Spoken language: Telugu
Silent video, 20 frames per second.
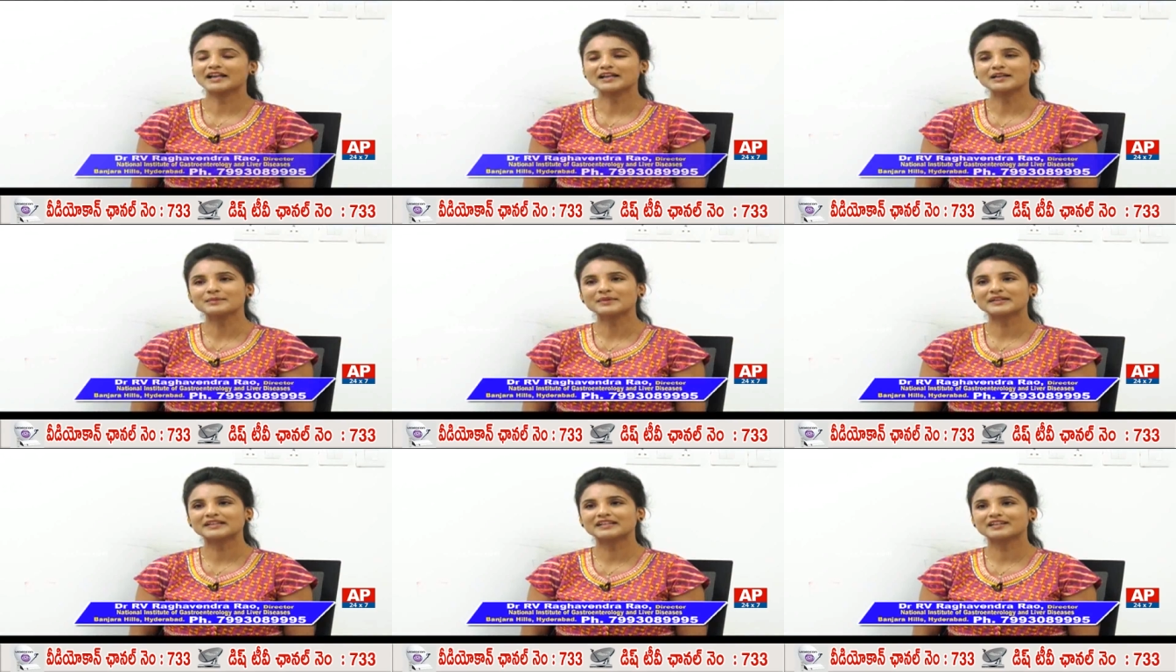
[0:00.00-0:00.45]

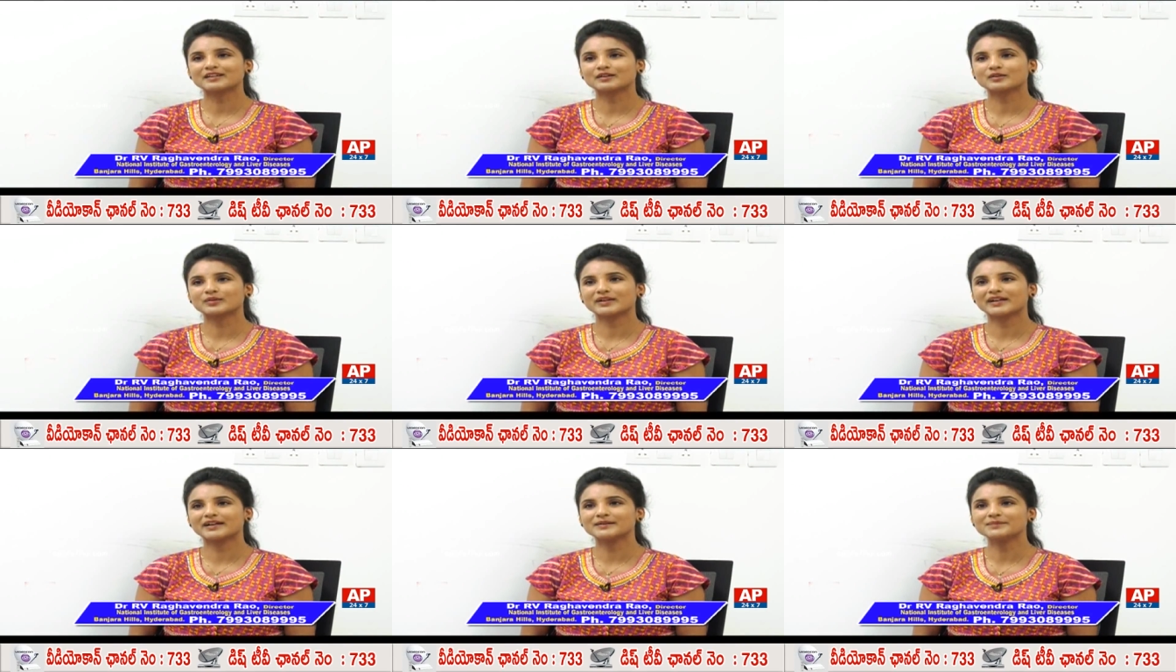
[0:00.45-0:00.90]
చాలా మందికి
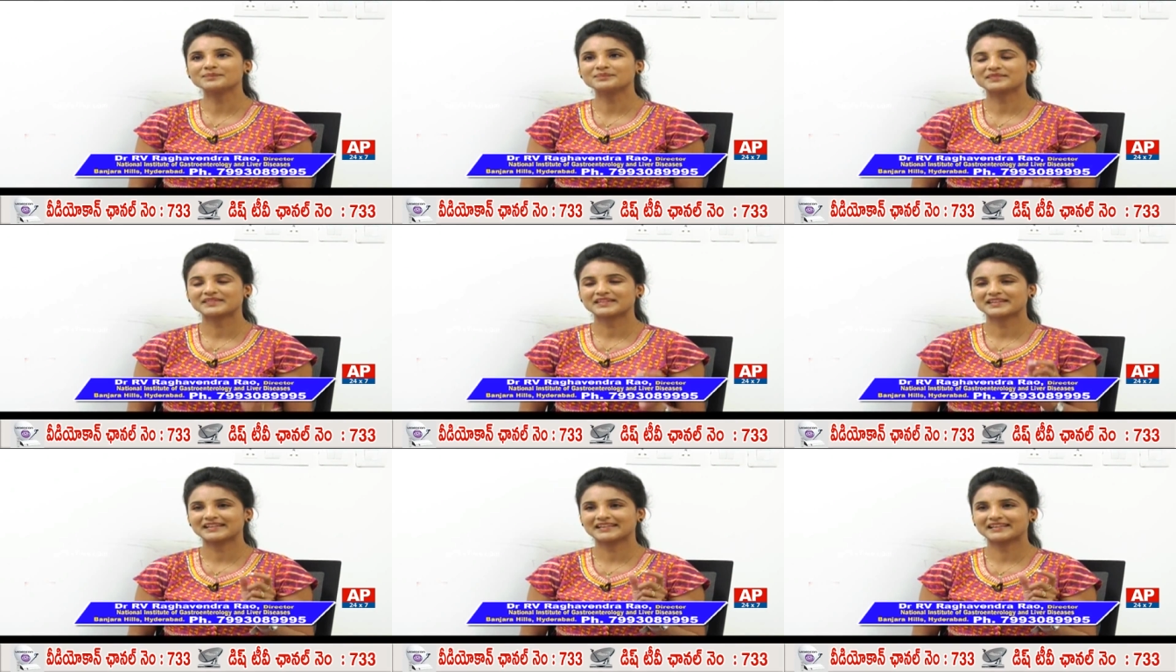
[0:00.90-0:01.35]
కూడా
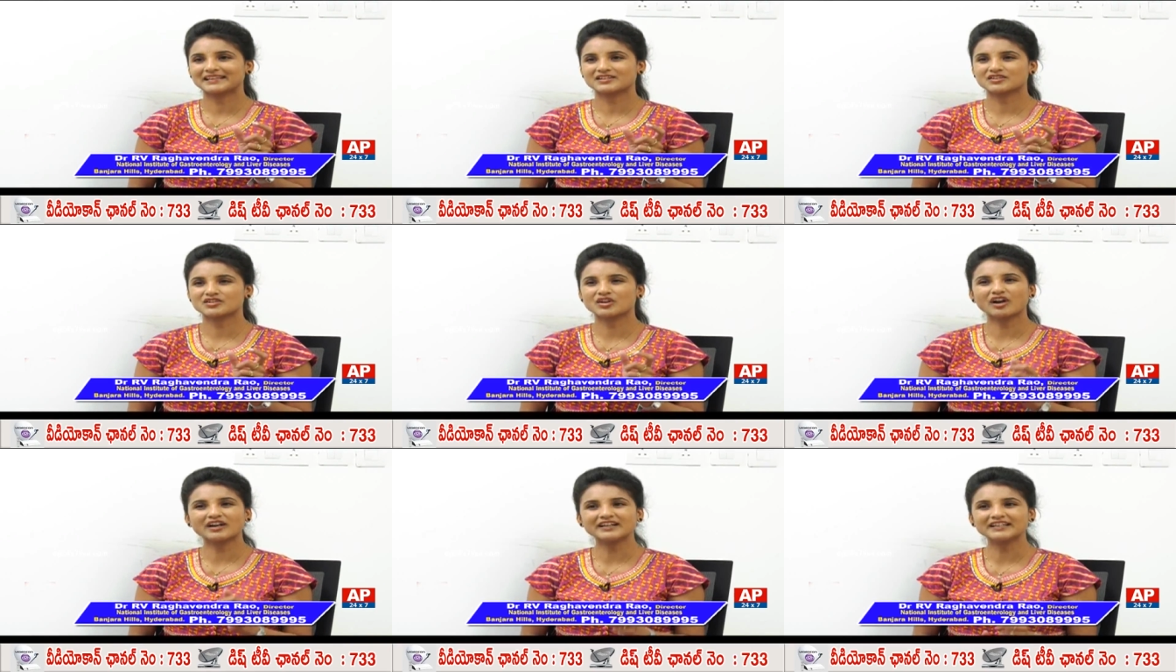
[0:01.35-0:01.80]

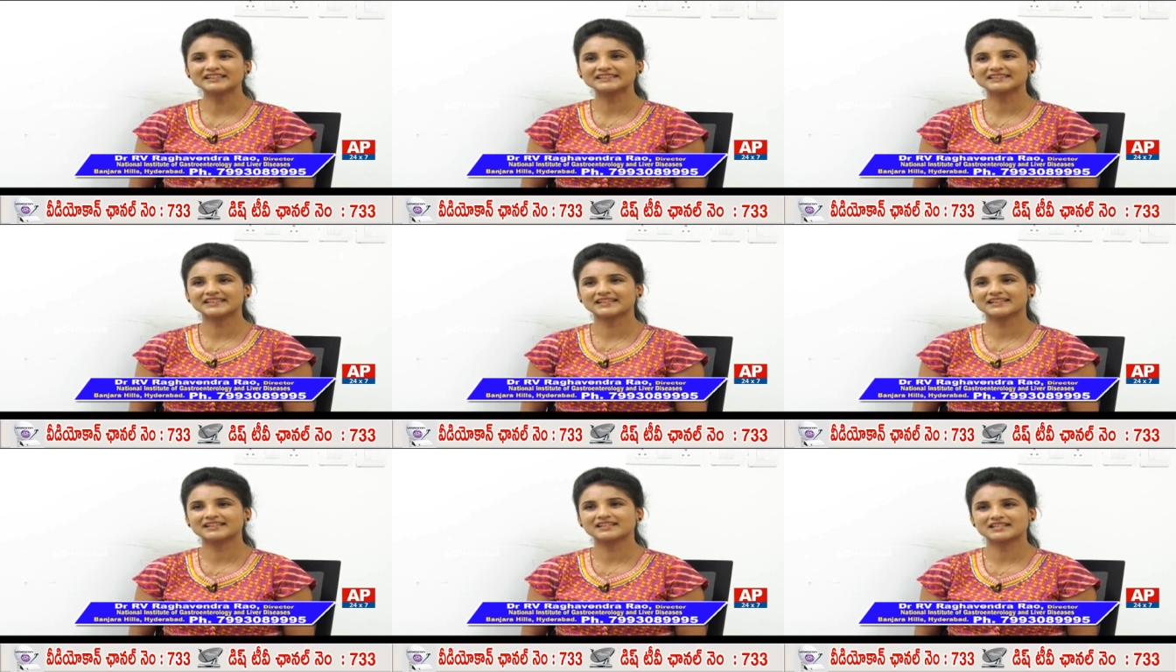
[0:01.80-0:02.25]

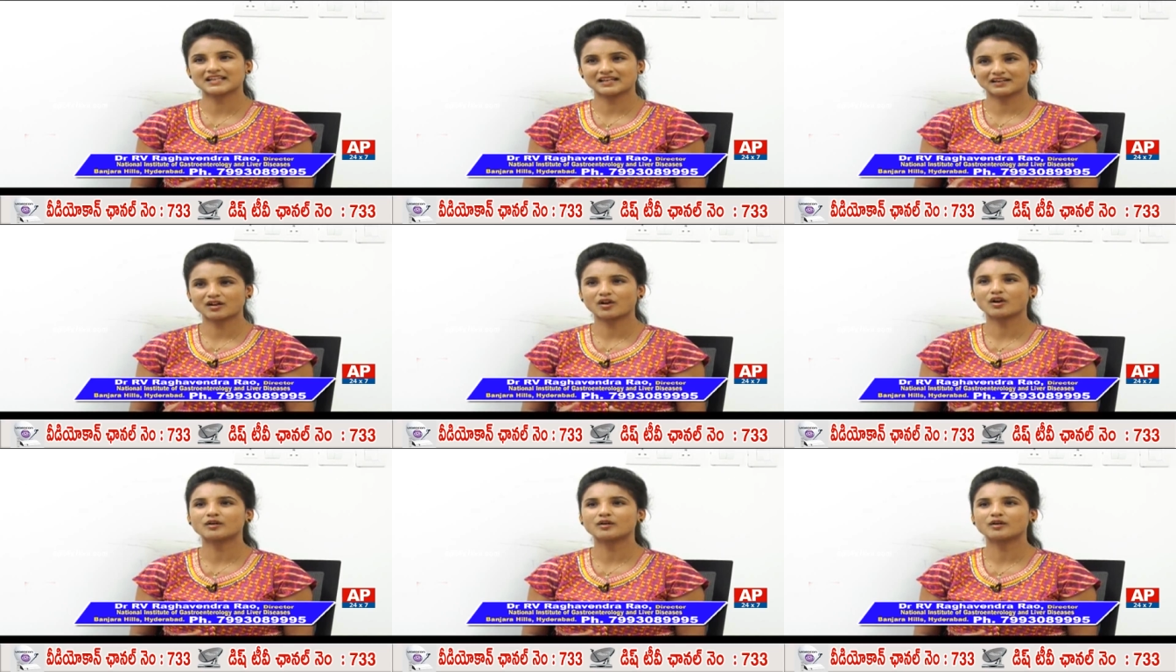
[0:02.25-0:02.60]
జాండీస్ అనేది చాలా